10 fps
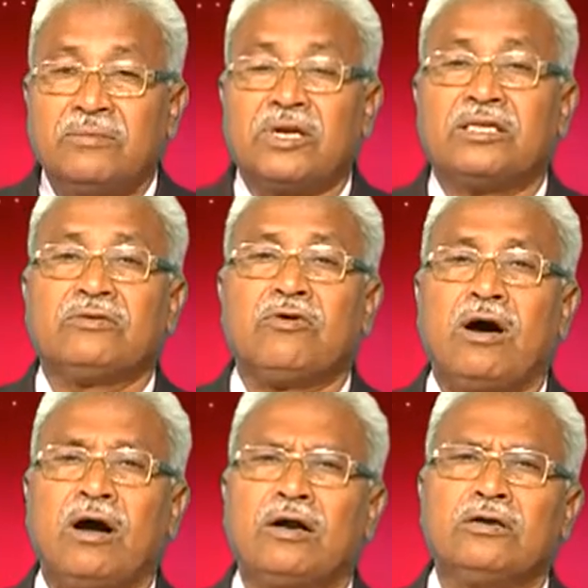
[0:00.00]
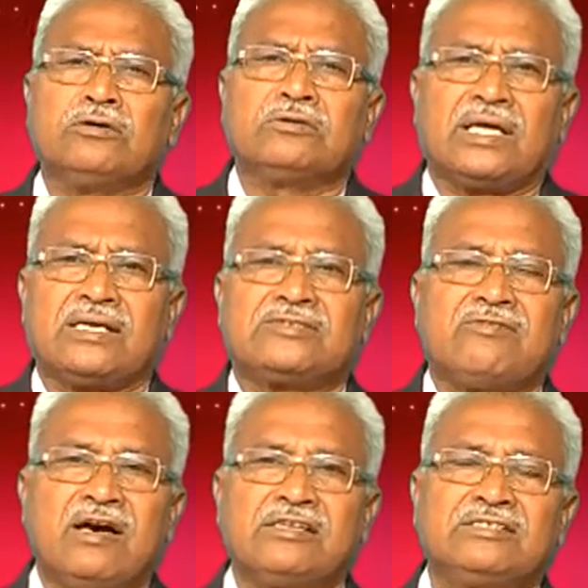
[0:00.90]
ప్రతివాడు తన
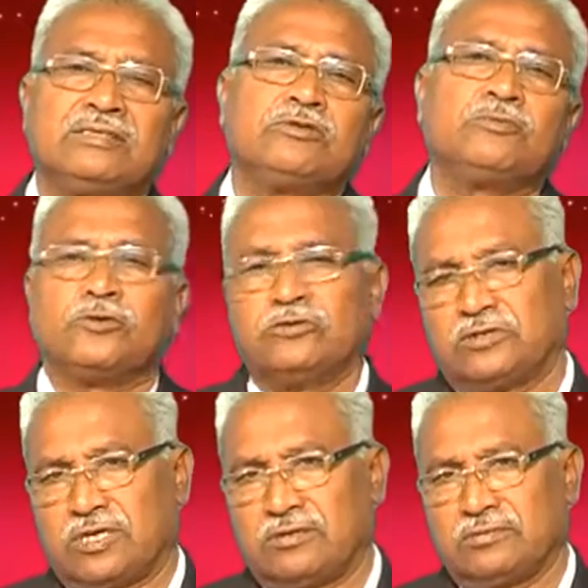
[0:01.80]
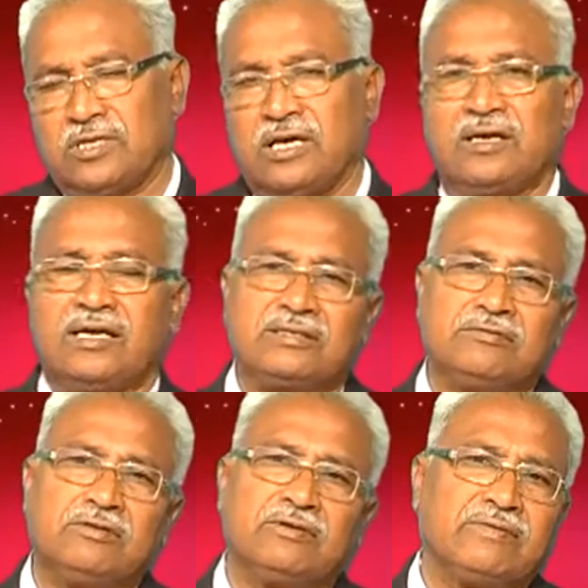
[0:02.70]
స్వాస్థ్యమును పొందుతాడు తాను
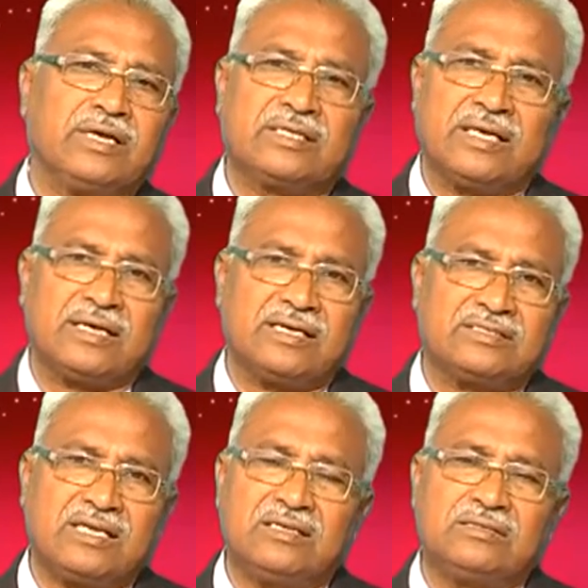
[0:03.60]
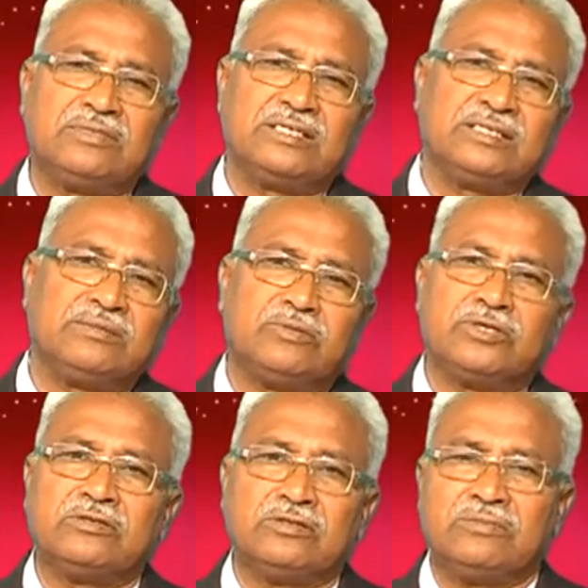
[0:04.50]
గతంలో ఒకవేళ తన కష్టాలను బట్టి
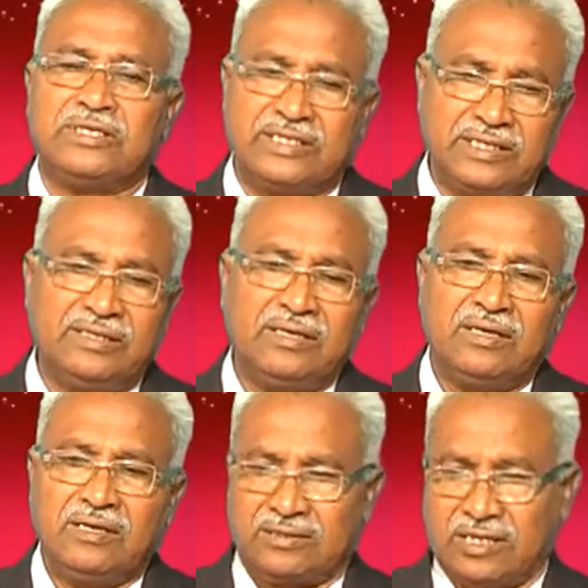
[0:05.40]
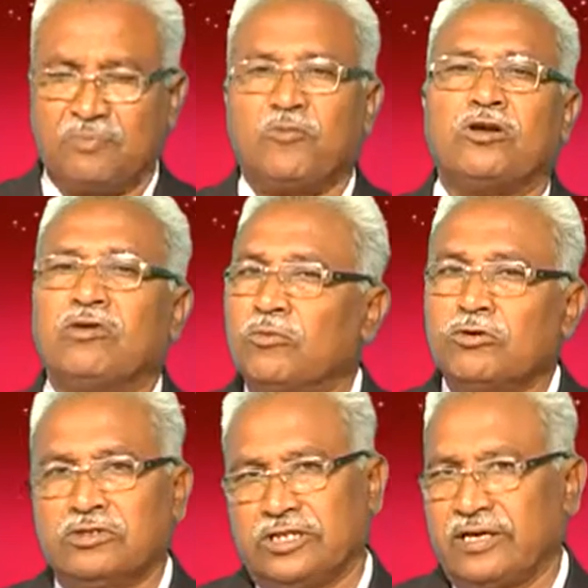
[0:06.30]
ఇబ్బందులను బట్టి తన పొలం
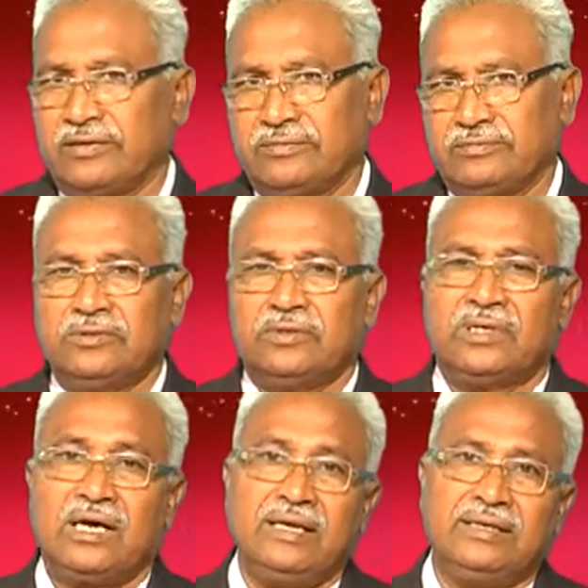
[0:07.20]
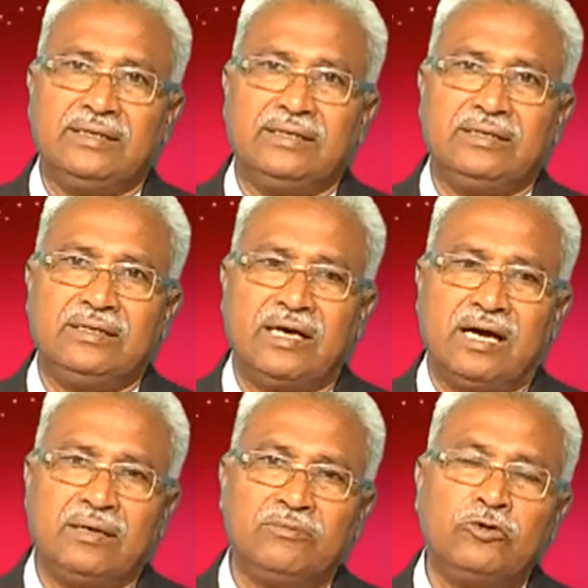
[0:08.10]
అమ్ముకుంటాడు కానీ
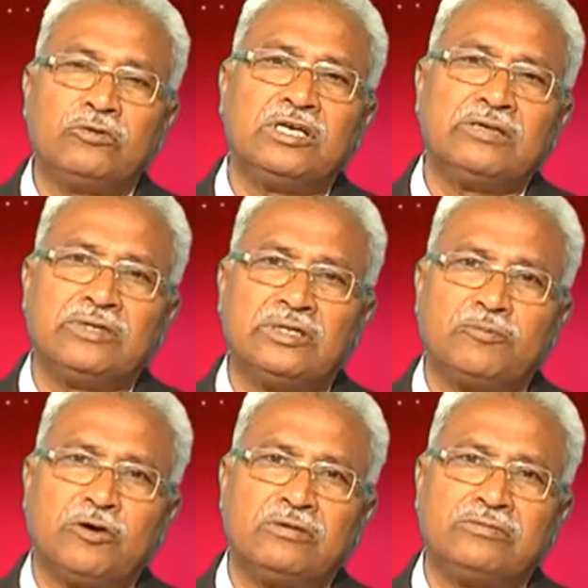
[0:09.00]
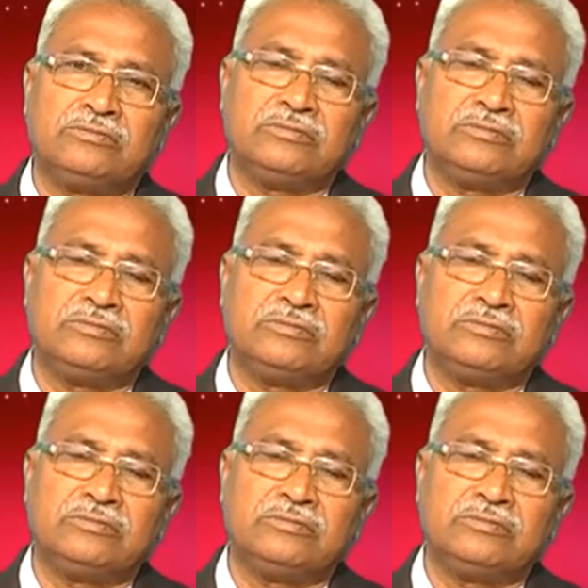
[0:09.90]
ఆ అమ్ముకున్నటువంటి పొలం